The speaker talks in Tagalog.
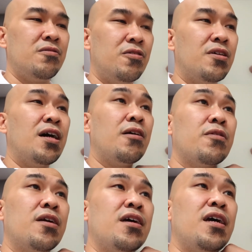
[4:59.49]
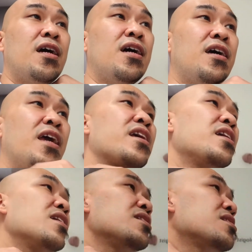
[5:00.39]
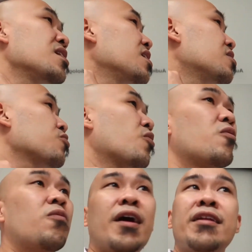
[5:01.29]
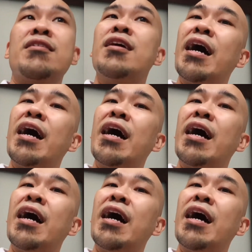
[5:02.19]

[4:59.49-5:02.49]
or our uh, AEC-201